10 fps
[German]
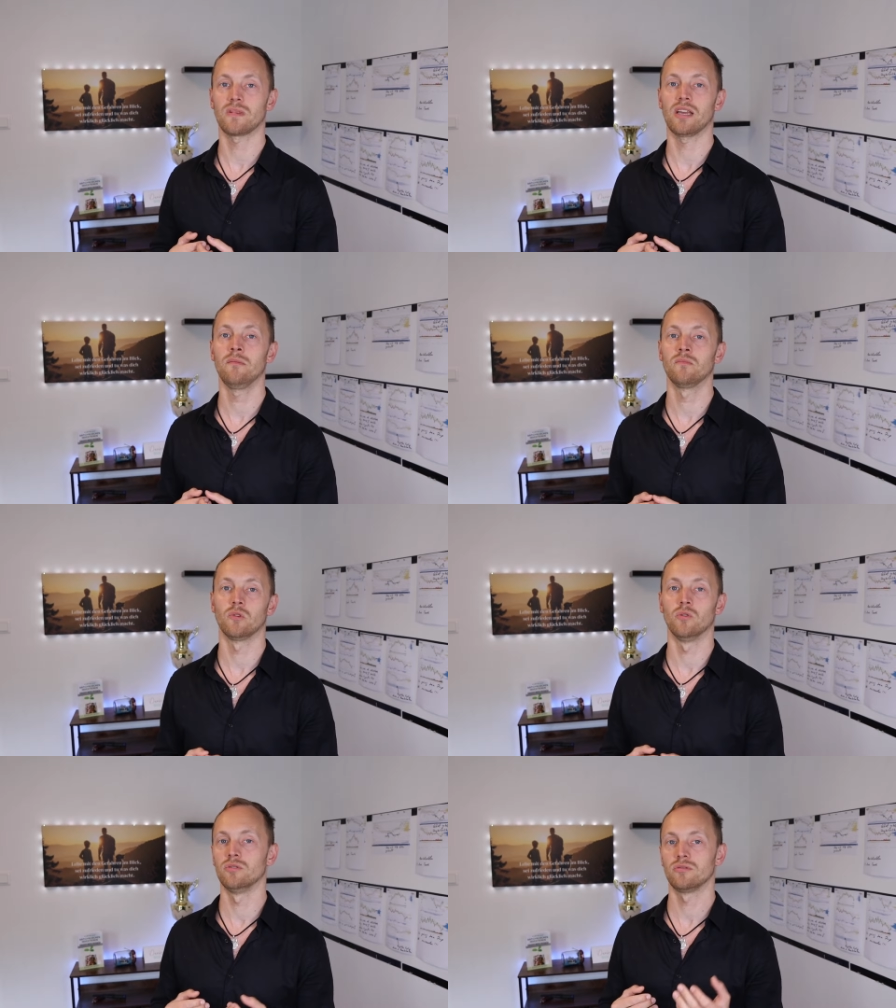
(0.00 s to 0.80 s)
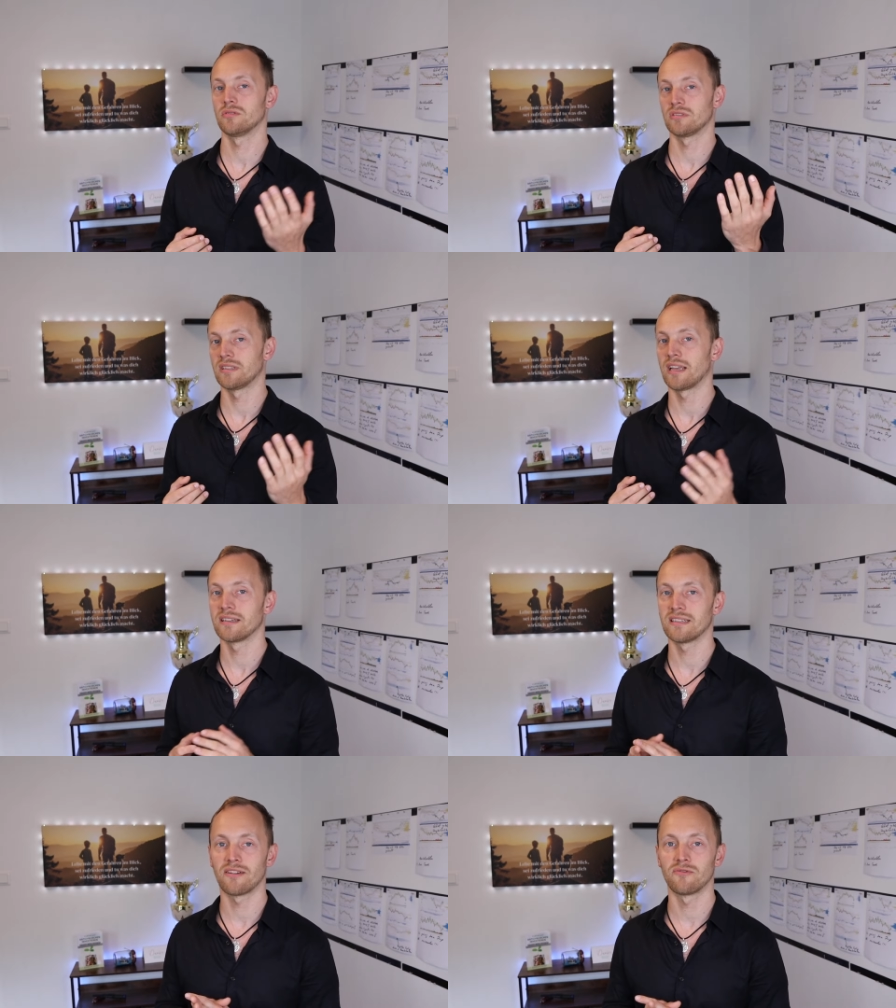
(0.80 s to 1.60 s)
ja, und ich
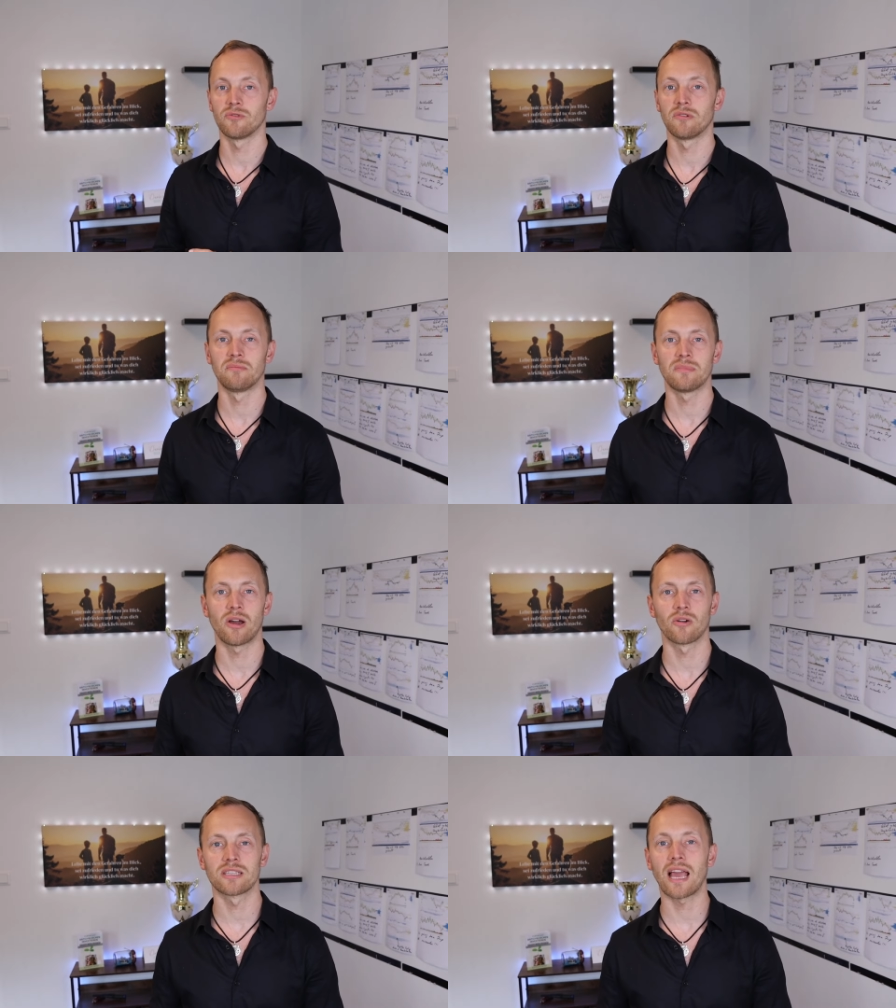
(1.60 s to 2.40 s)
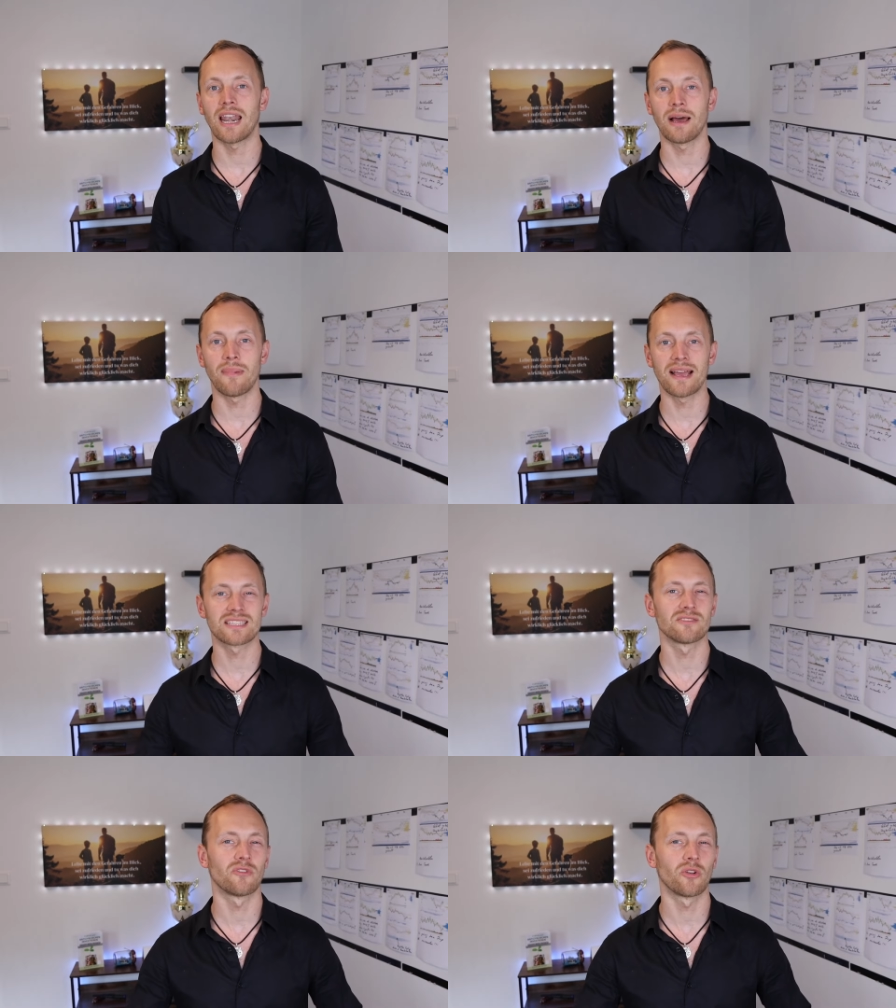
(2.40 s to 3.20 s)
denke, da würden mir auch die
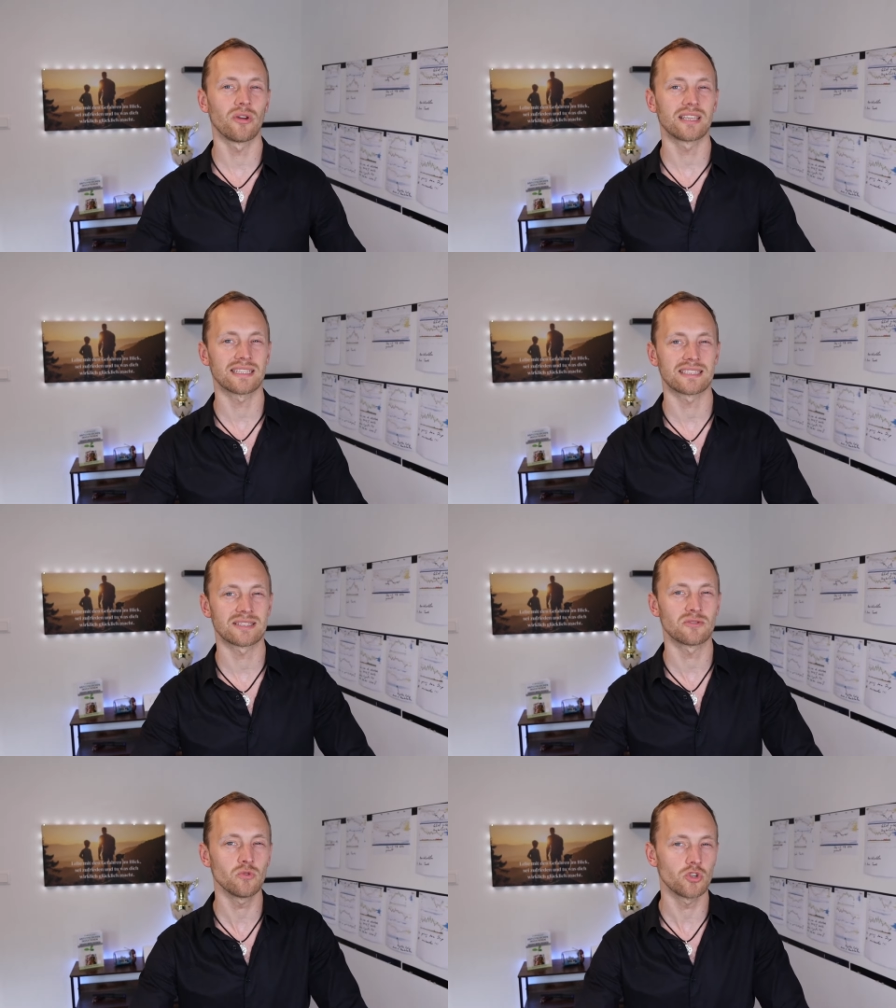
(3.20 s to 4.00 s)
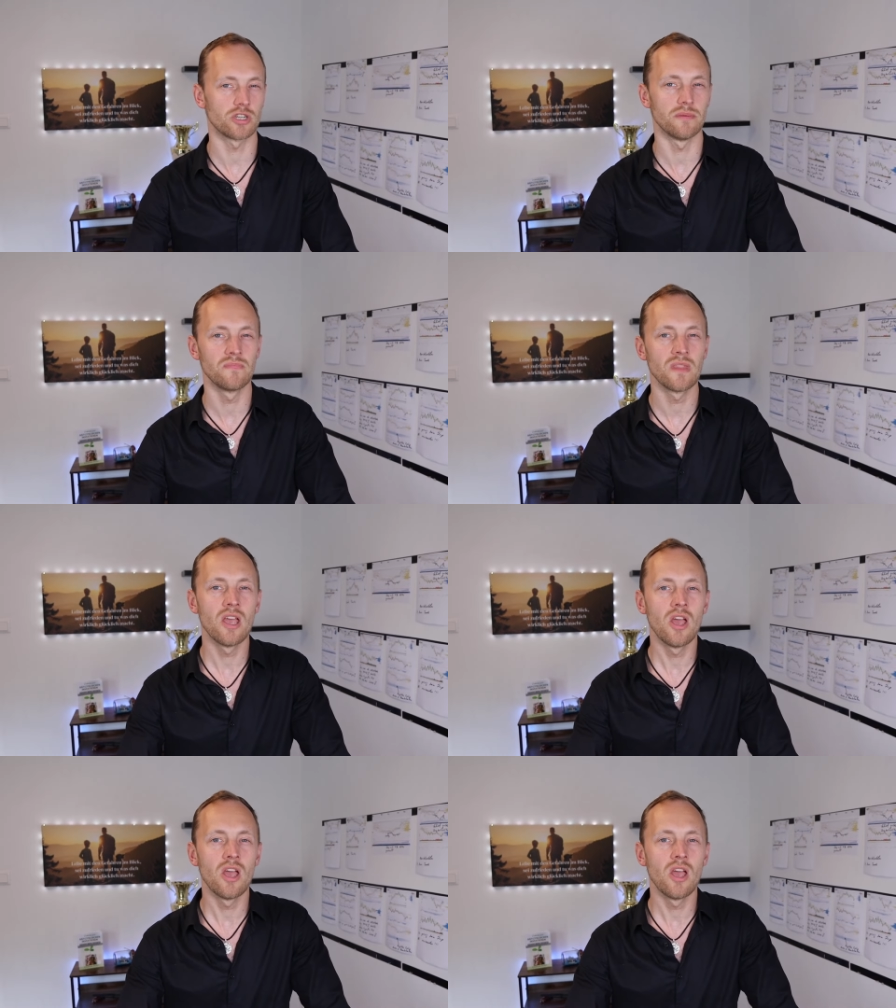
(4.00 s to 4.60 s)
allermeisten von euch jetzt zustimmen.